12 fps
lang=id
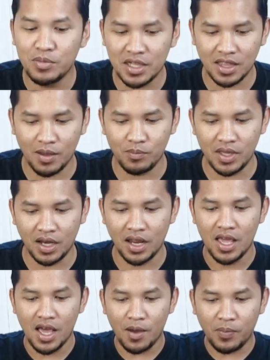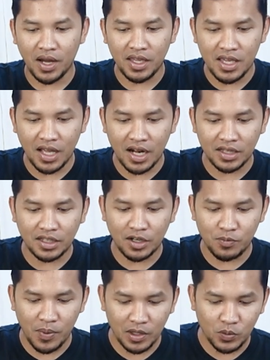lebih stabil. Apalagi
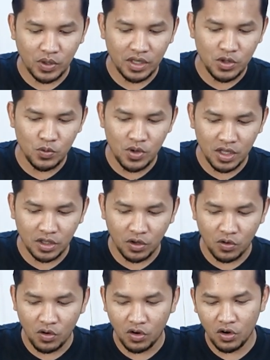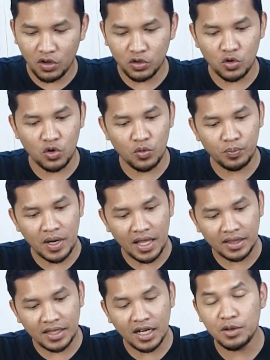karakter sepatu ini juga tergolong cukup
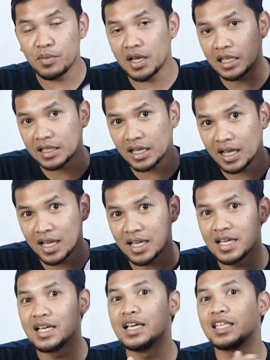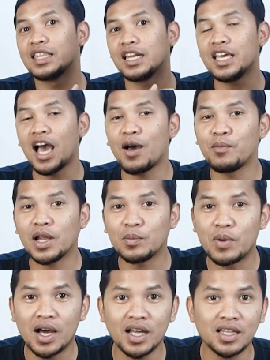datar di bagian tengah, jadi
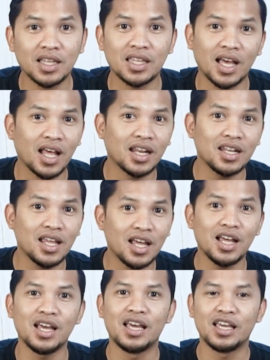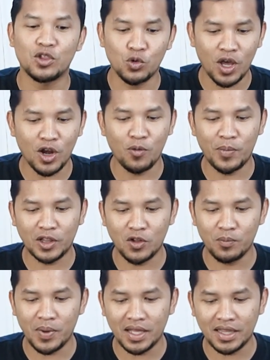aman banget ketika Anda suka
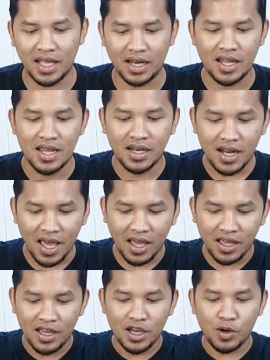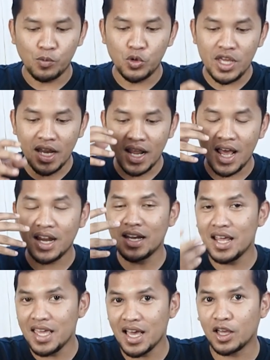lompat-lompatan. Nah, kemudian
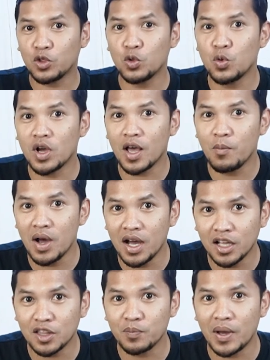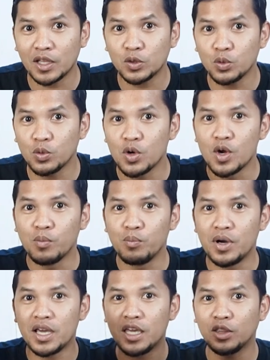Anda yang suka banget sepatu
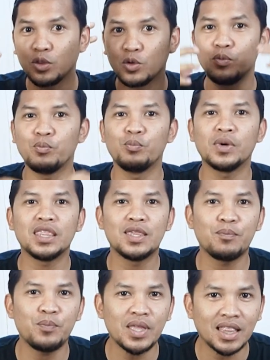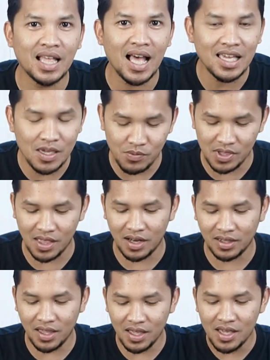begitu menjepit kaki
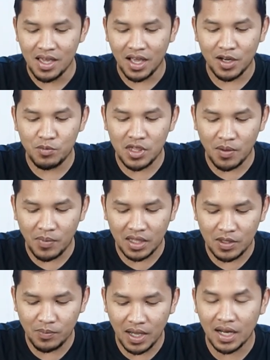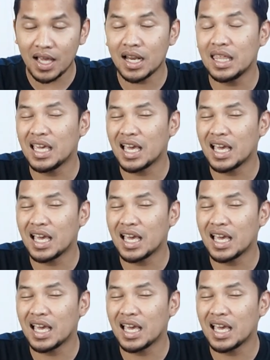misalnya, Anda bisa maksimalkan